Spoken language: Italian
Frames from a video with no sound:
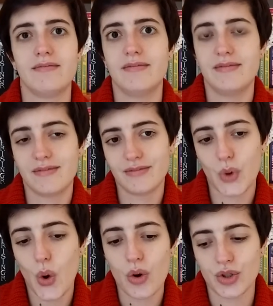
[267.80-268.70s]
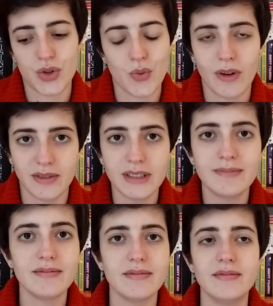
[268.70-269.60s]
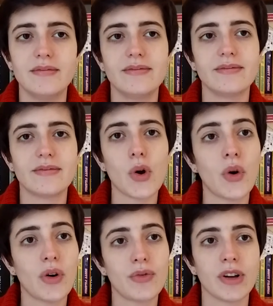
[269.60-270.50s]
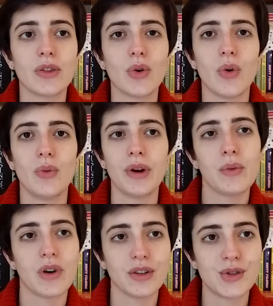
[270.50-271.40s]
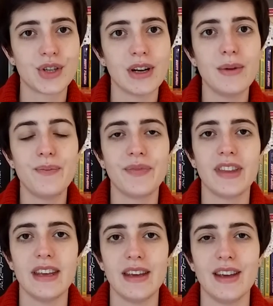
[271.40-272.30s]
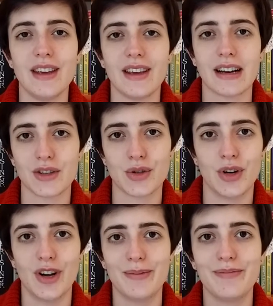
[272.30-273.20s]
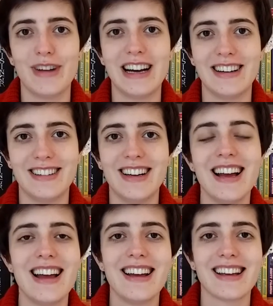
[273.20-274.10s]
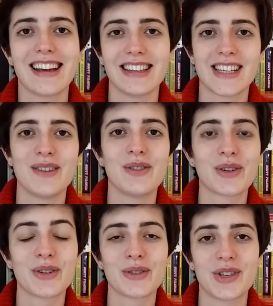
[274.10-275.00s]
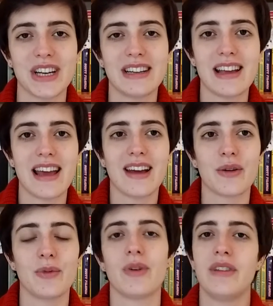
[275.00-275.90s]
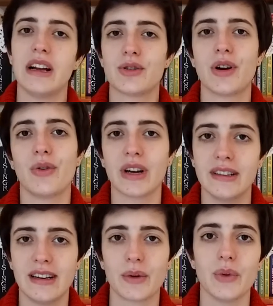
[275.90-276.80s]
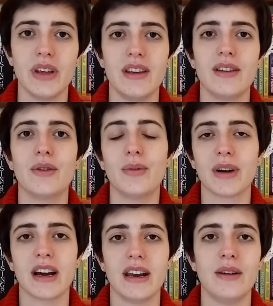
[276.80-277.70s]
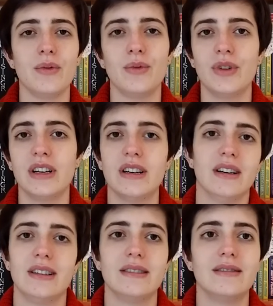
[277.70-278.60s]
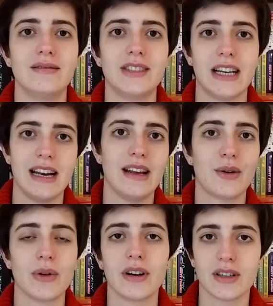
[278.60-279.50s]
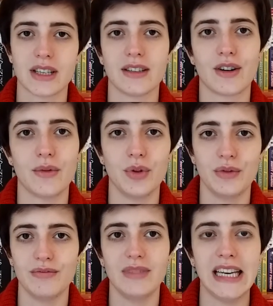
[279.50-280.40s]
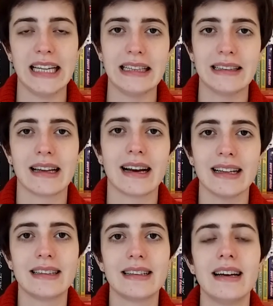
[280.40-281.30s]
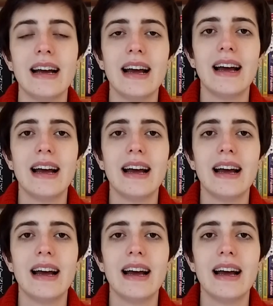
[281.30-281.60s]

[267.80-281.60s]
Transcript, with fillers: mm, cose nuove. Mm, ho fatto un rewatch di Castle che se non lo conoscete comunque vi lascio la locandina qui o magari un, un trailer o qualcosa che trovo in, in internet